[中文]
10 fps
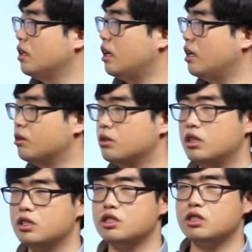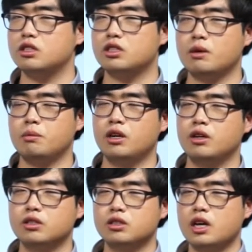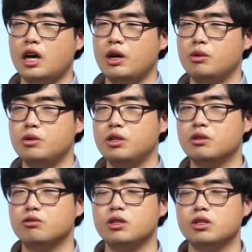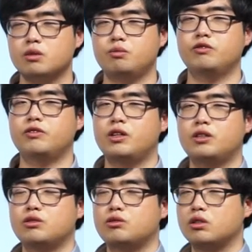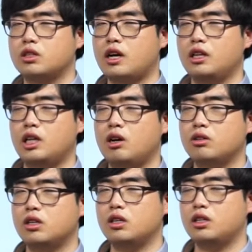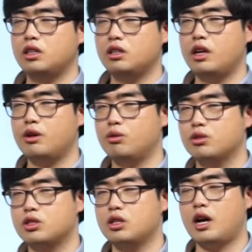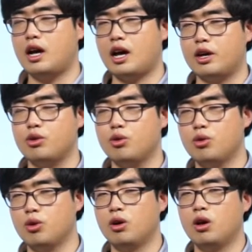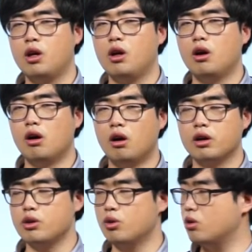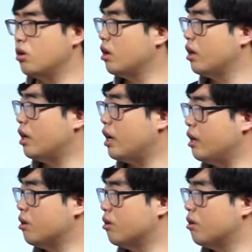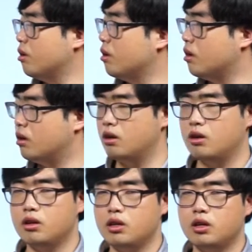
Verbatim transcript: 还有呢，是咱们在语音规则部分所谈到的一个内容是啊 유， 어 유， 해유啊，